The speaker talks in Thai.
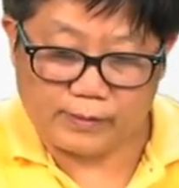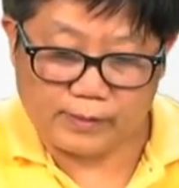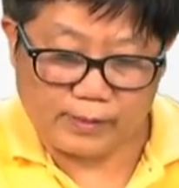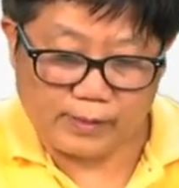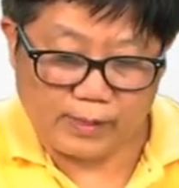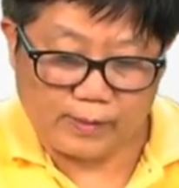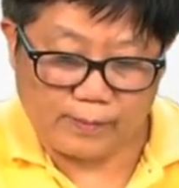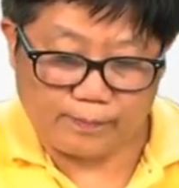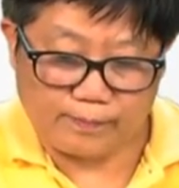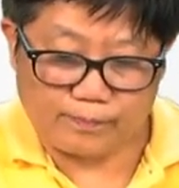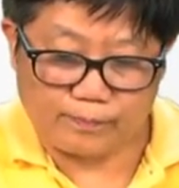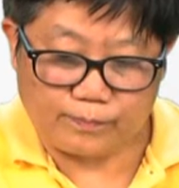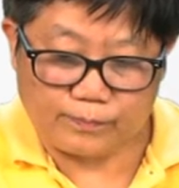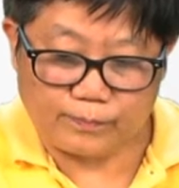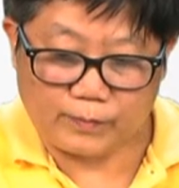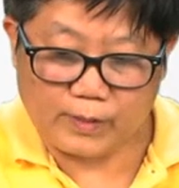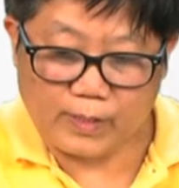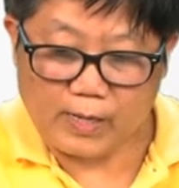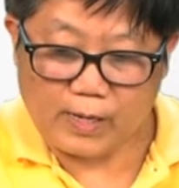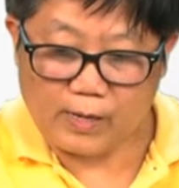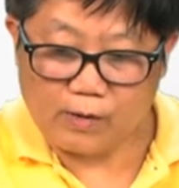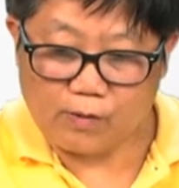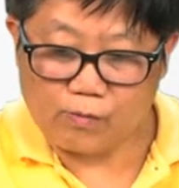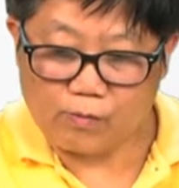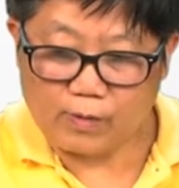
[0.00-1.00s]
10
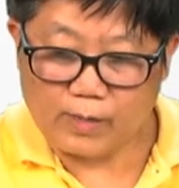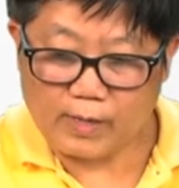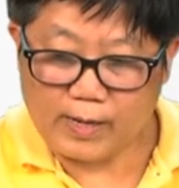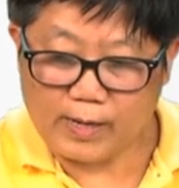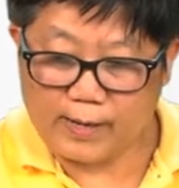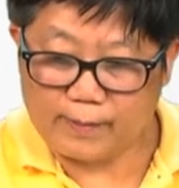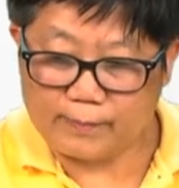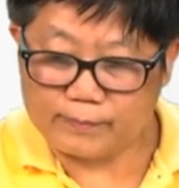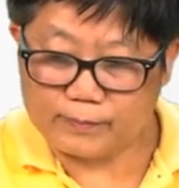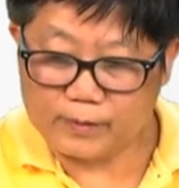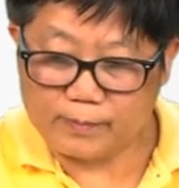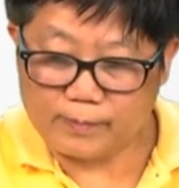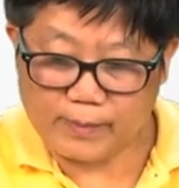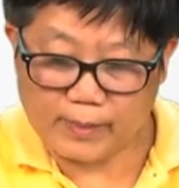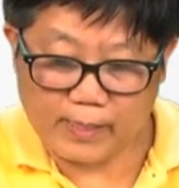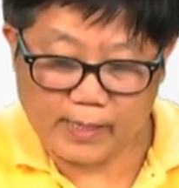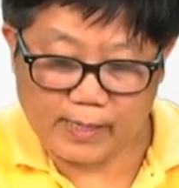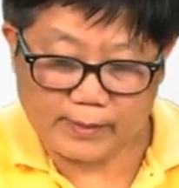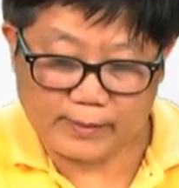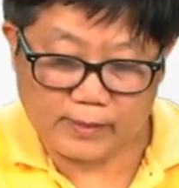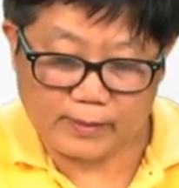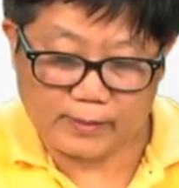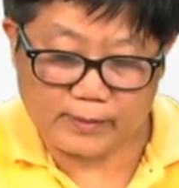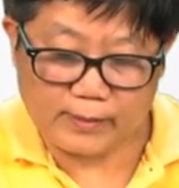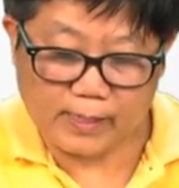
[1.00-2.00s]
เท่ากับสม
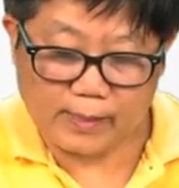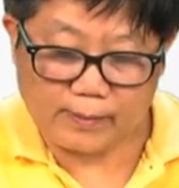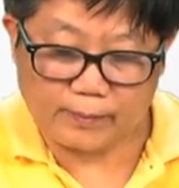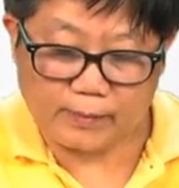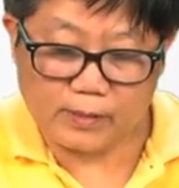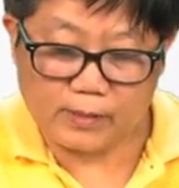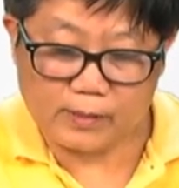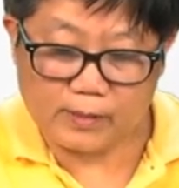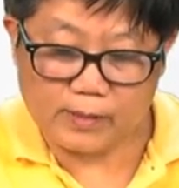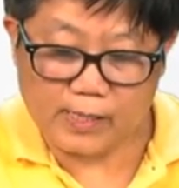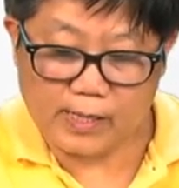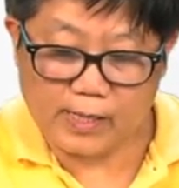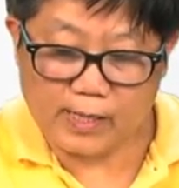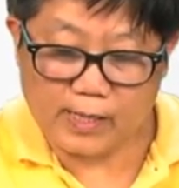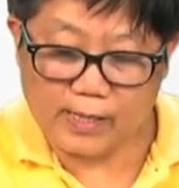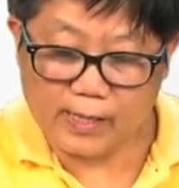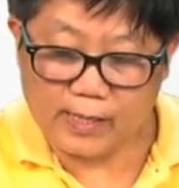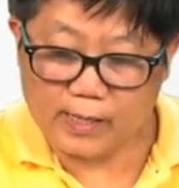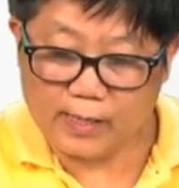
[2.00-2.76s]
การที่ 3 คือ k